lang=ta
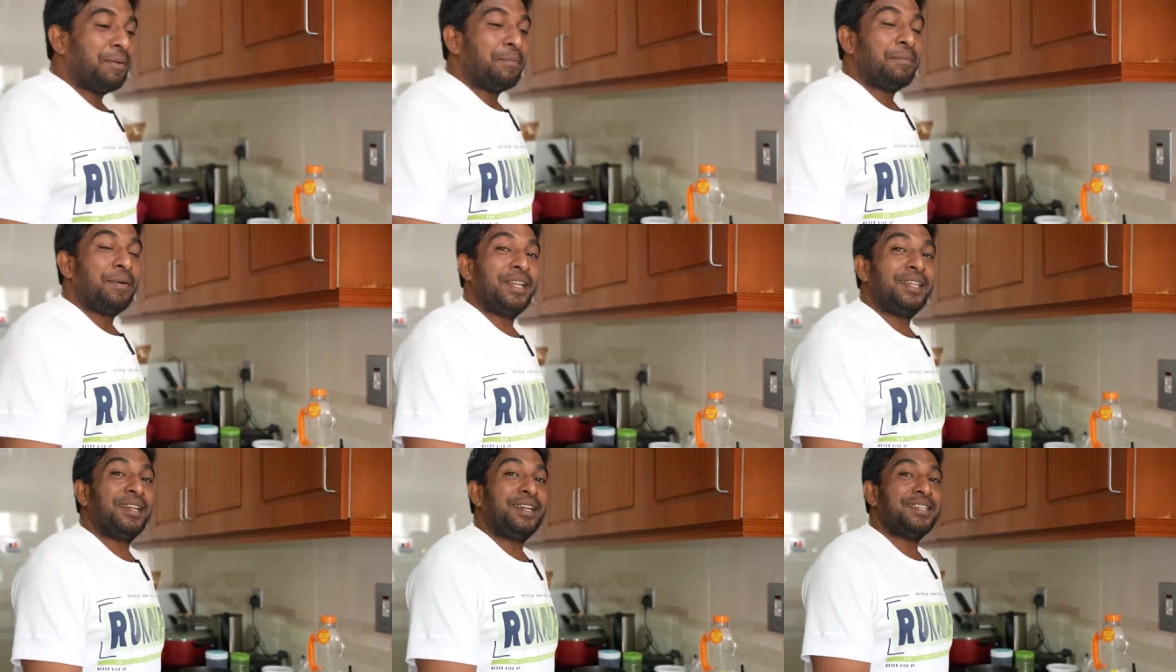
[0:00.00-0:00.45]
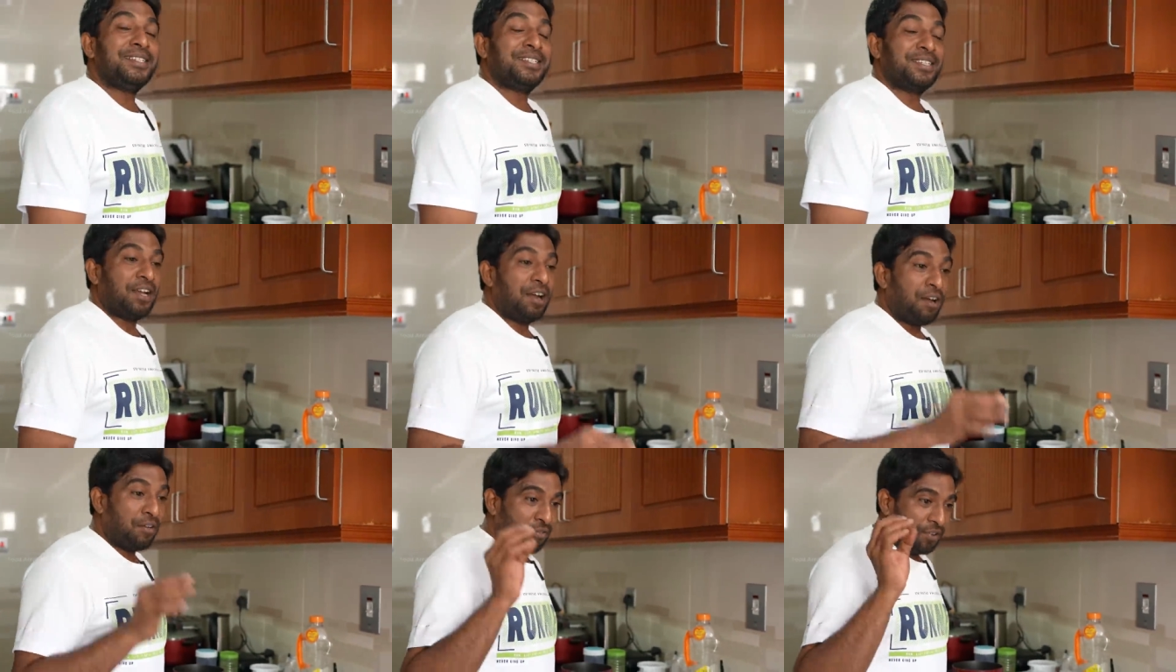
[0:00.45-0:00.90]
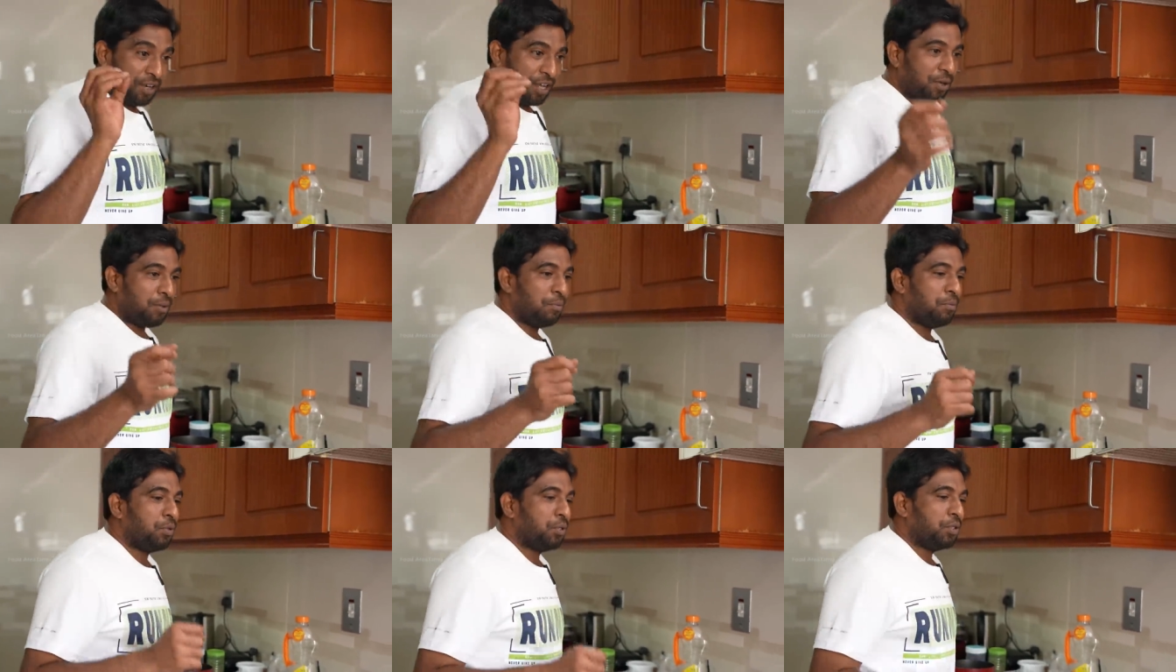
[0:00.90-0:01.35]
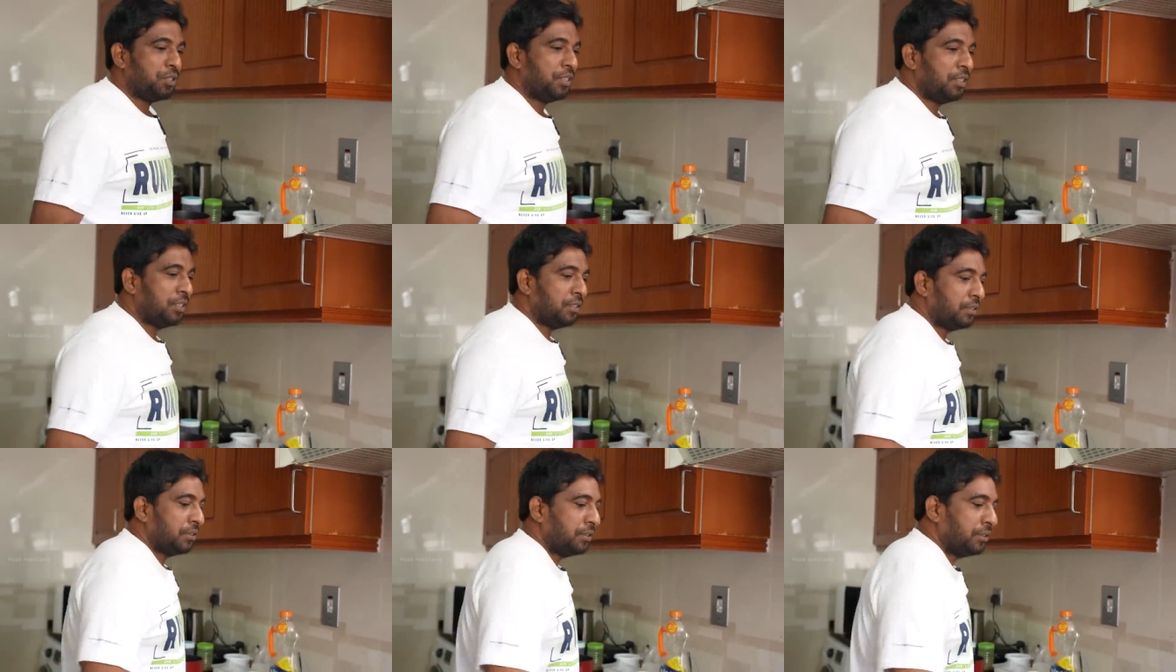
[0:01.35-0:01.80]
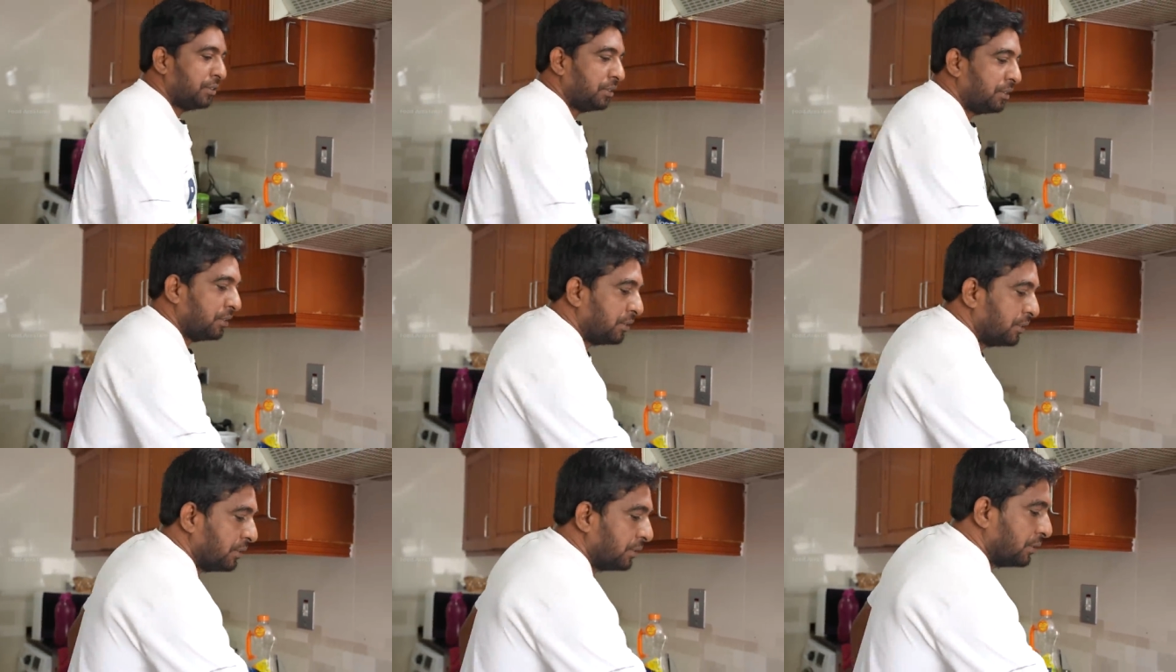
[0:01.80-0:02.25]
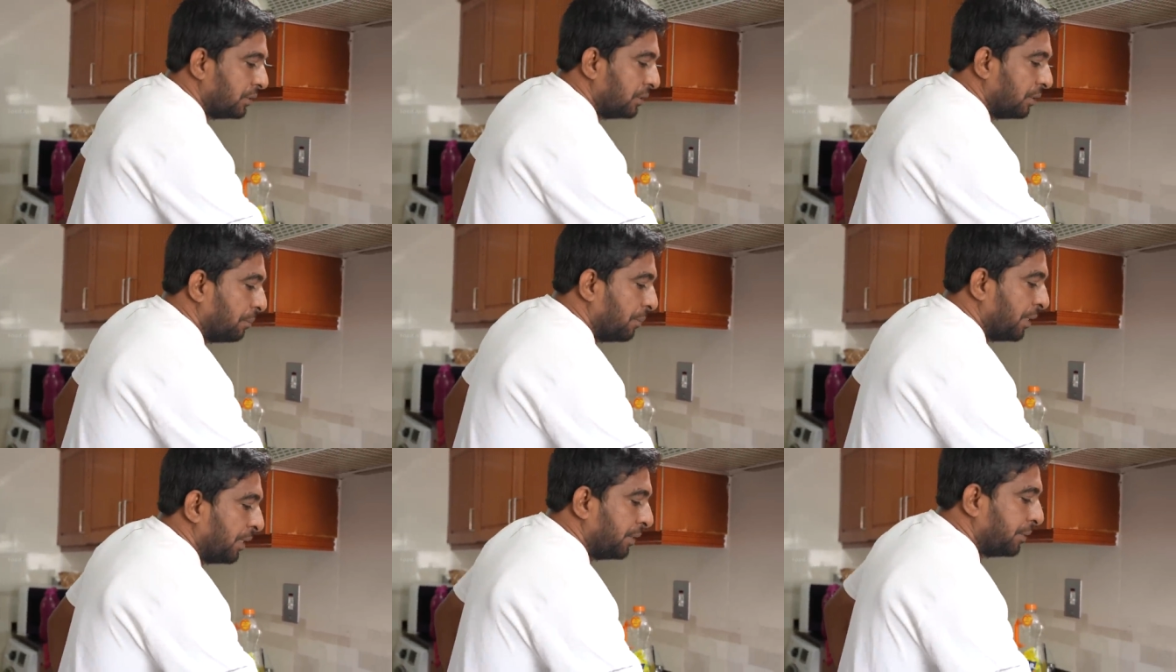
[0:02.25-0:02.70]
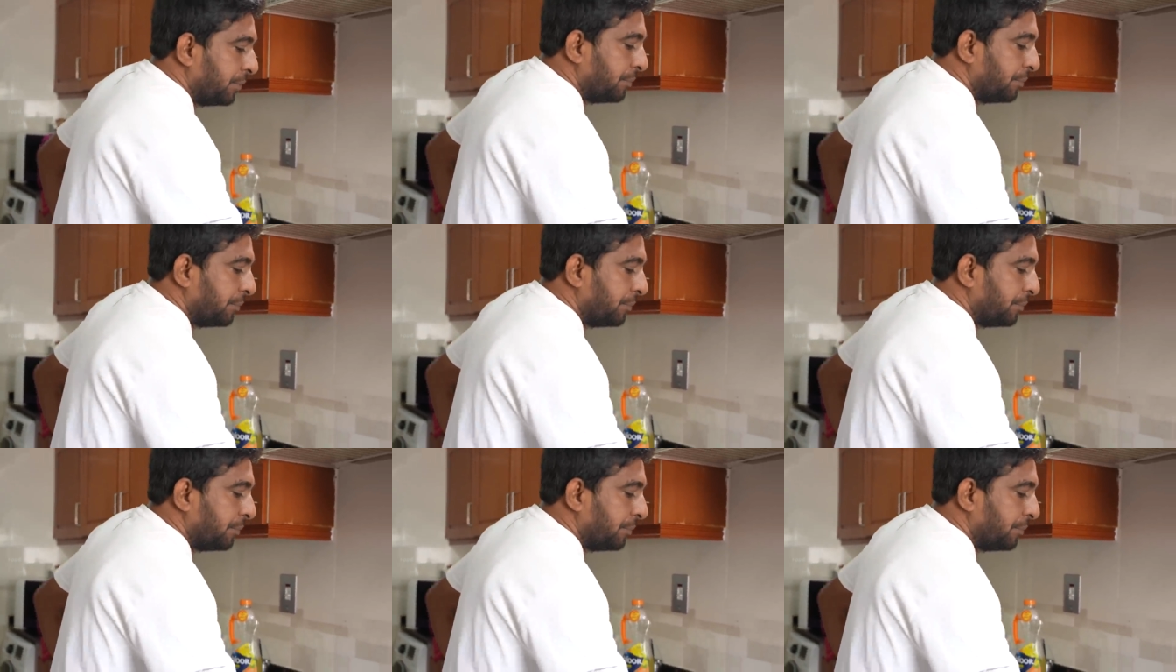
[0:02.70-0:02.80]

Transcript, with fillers: இந்த மாதிரி சாஃப்ட் ஆகும் பொழுது நம்ம